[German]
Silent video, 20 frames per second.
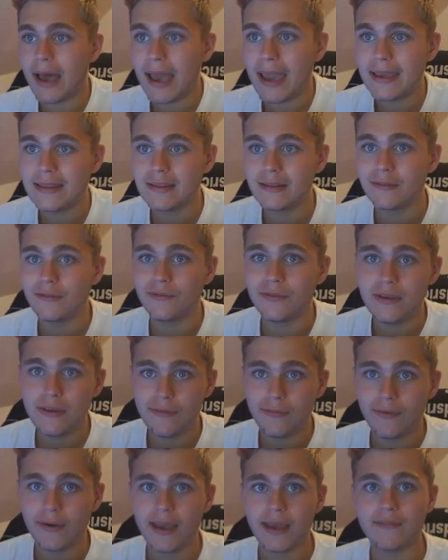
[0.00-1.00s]
eigenen
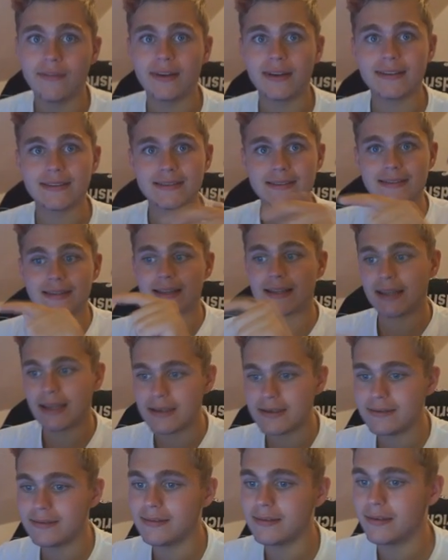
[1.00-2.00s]
FIFA aber das ist der
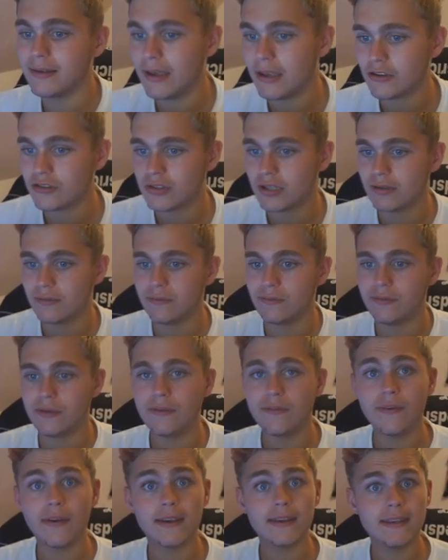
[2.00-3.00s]
gleiche Hersteller wie
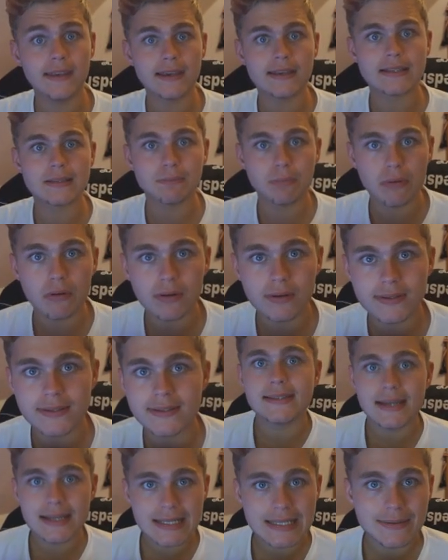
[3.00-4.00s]
FIFA, EA Sports.
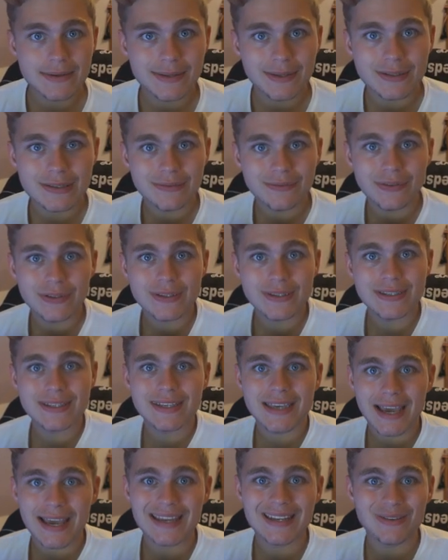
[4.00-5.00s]
Seit 2014
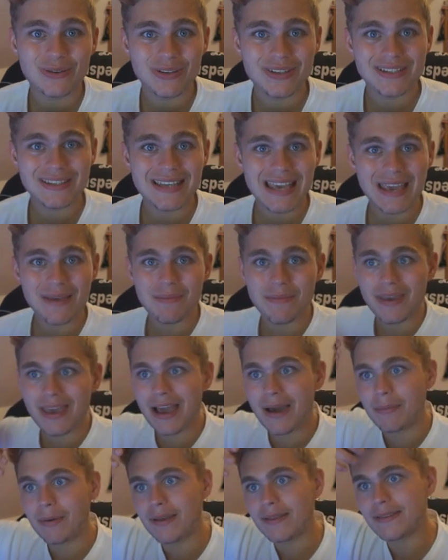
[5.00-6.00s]
kein neues Game mehr,
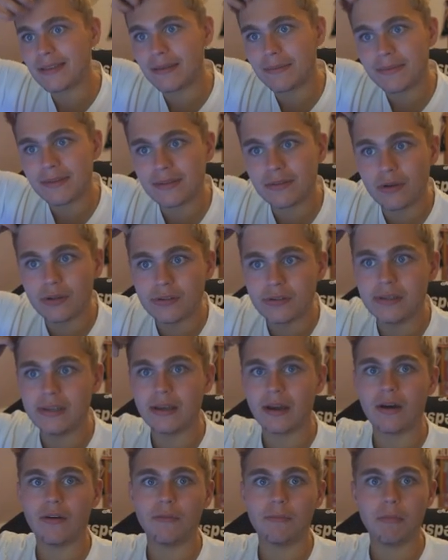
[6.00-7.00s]
aber es haben sich Leute, die
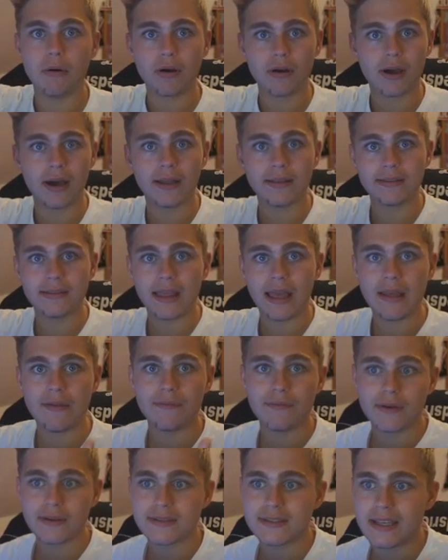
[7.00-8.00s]
darauf Bock hatten,
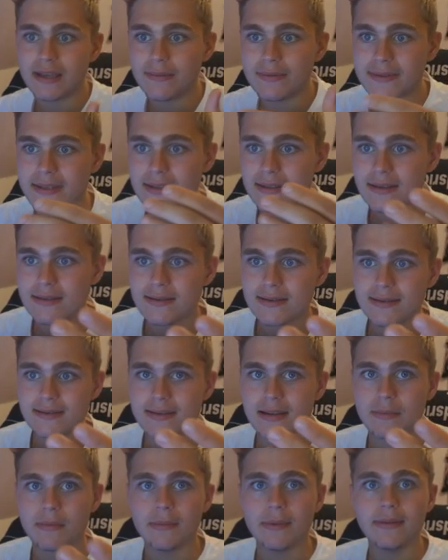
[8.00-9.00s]
einfach selbst hingesetzt
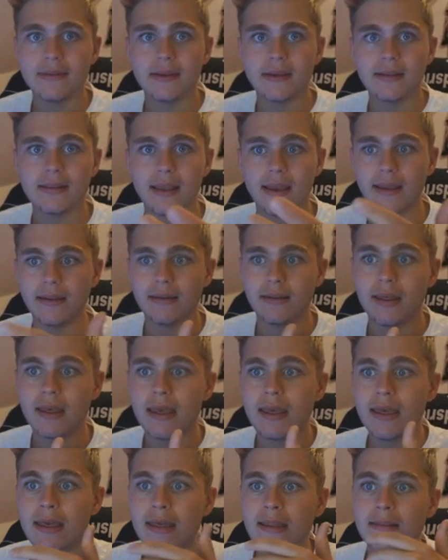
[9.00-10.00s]
und haben im Internet ein,
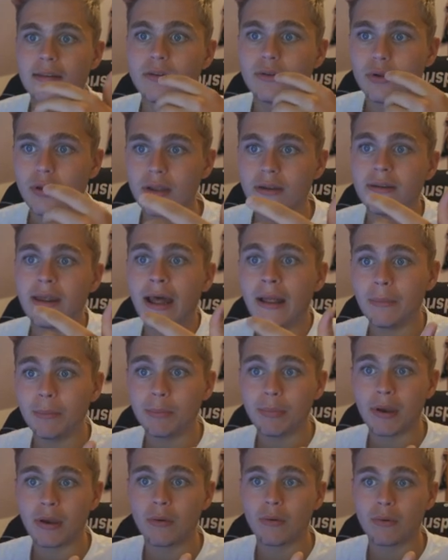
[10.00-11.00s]
eine neue
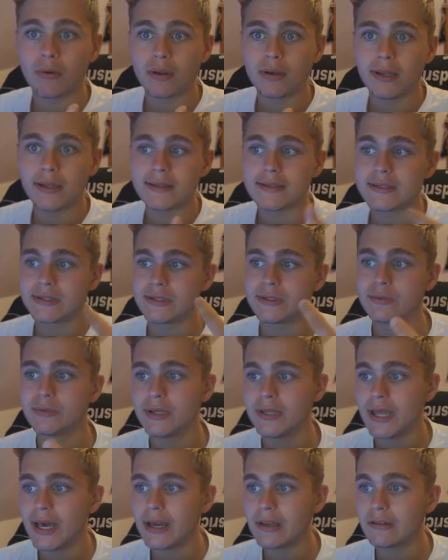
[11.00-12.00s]
Datenbank hochgeladen zu
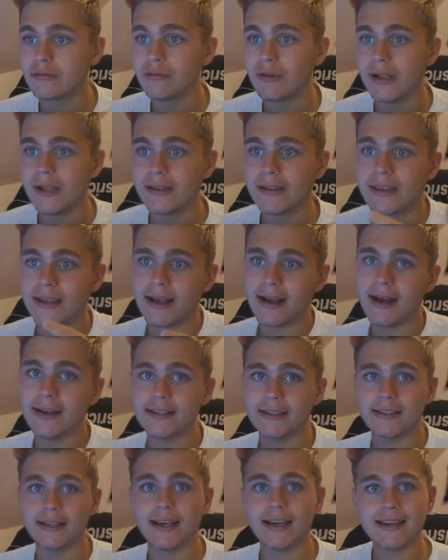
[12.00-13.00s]
den aktuellen
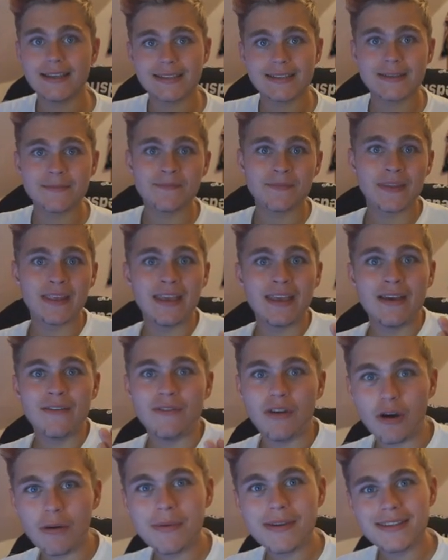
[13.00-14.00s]
Kadern. Heißt,
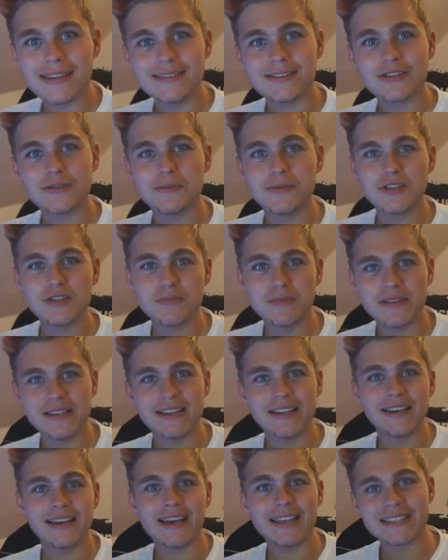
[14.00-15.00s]
Warum ich dieses Spiel
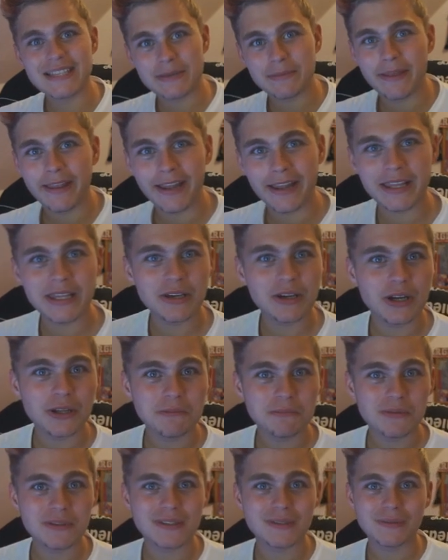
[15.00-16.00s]
spiele? Es gibt Energie
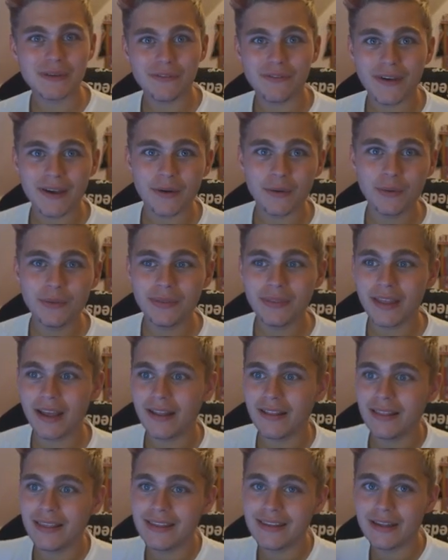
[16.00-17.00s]
Cottbus, wir fangen unten
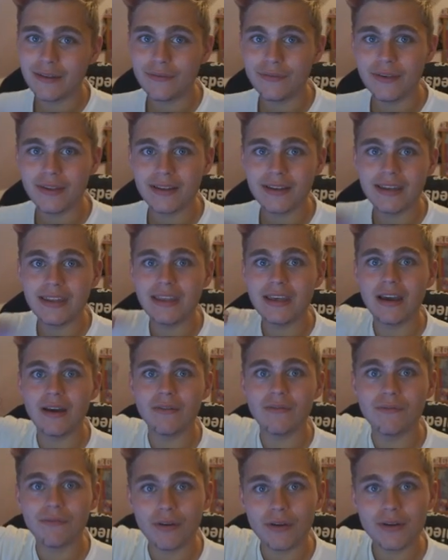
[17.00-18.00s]
an in der vierten Liga
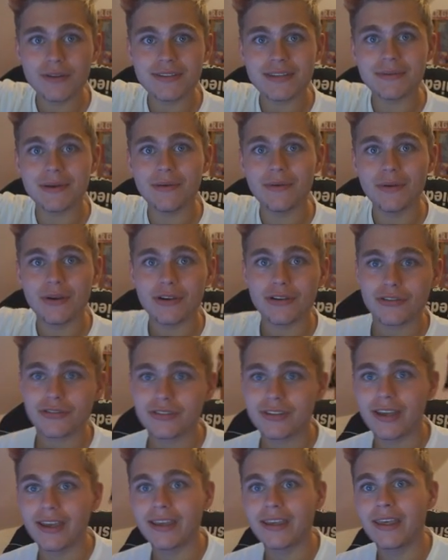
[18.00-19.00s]
und wollen uns immer höher
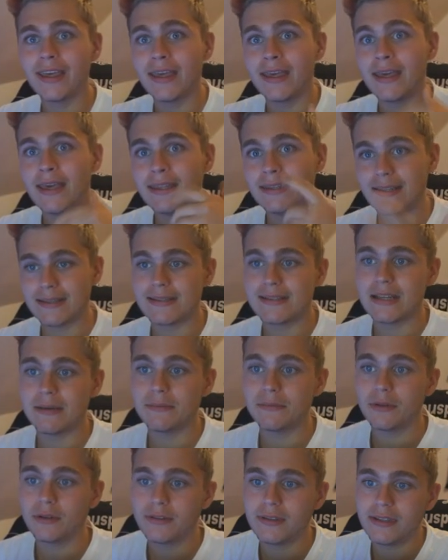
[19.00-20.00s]
steigen. Das sind
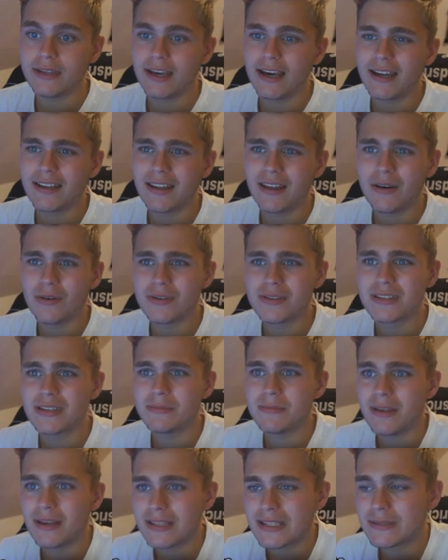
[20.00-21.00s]
aber noch die Kader aus
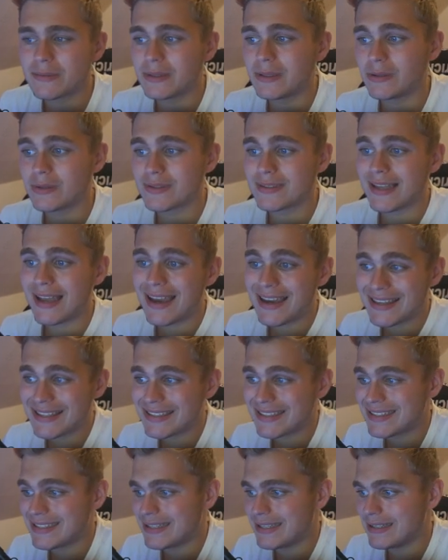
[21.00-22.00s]
dem Jahr
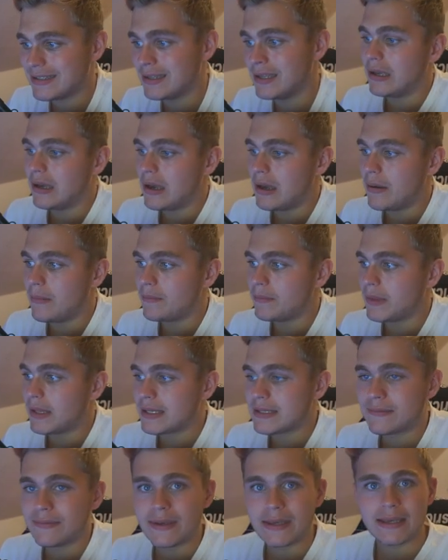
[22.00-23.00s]
2018. Ähm,
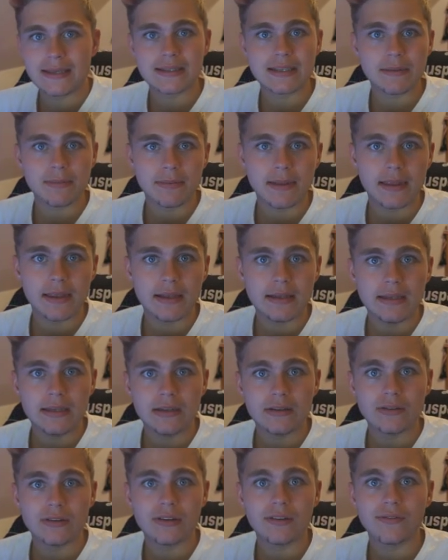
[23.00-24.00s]
deswegen, es gibt leider
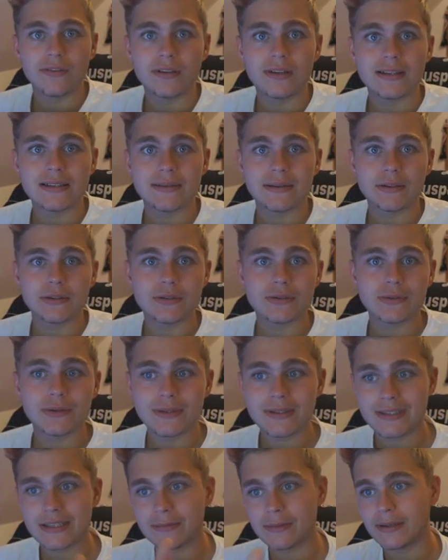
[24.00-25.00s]
die noch nicht von der
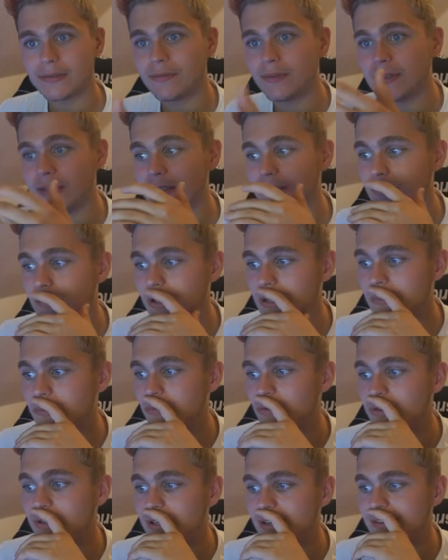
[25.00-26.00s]
2019, aber ich will die noch eben
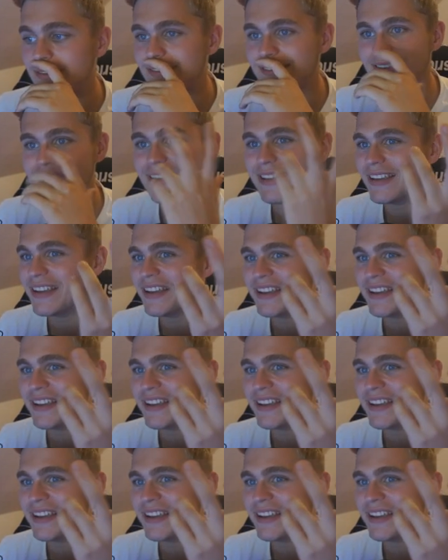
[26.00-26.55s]
durchhasseln hier.